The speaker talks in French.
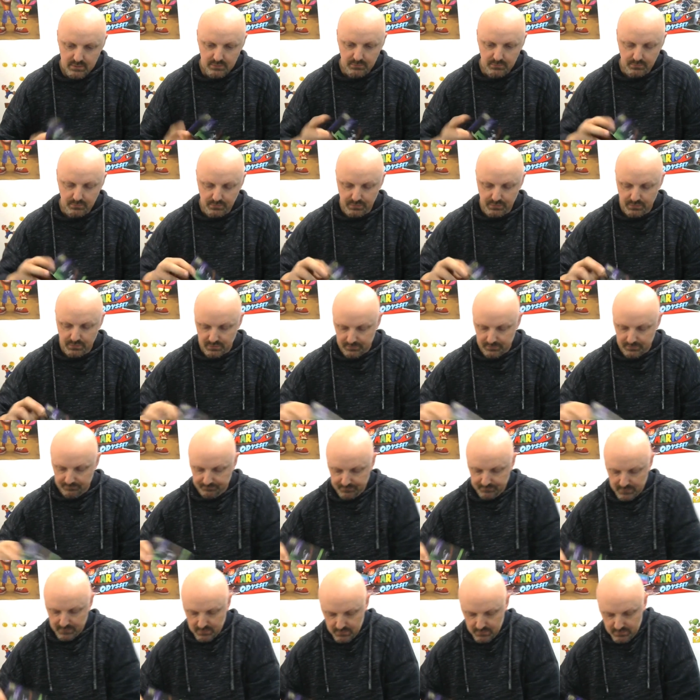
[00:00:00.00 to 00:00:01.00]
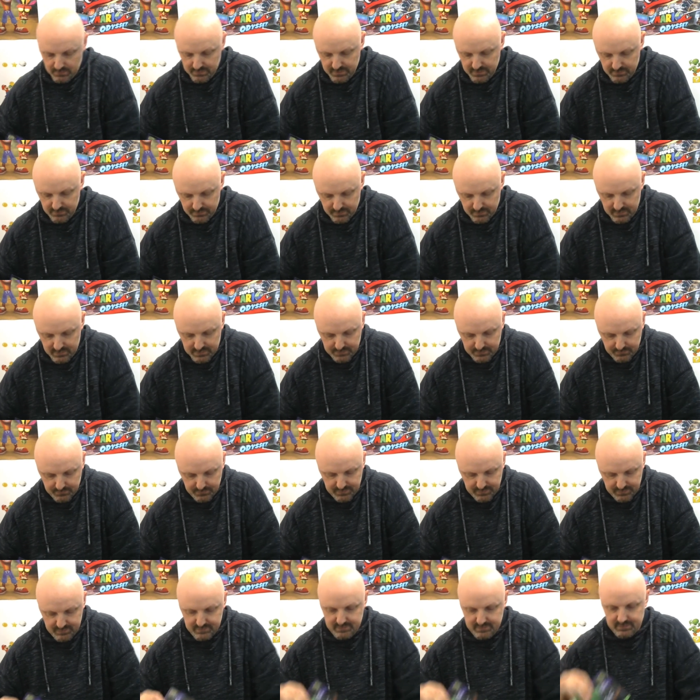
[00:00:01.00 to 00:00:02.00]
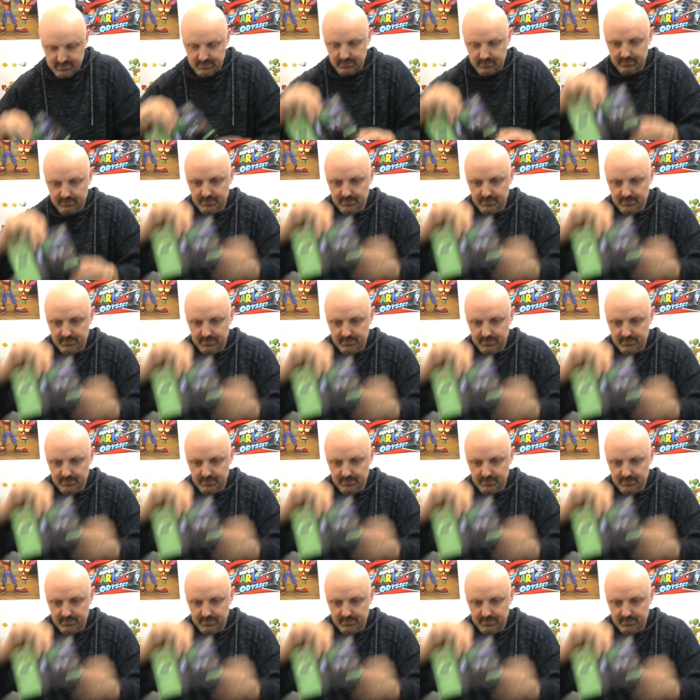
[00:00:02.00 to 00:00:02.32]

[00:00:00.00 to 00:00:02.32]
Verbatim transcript: Donc euh, au niveau de la notice,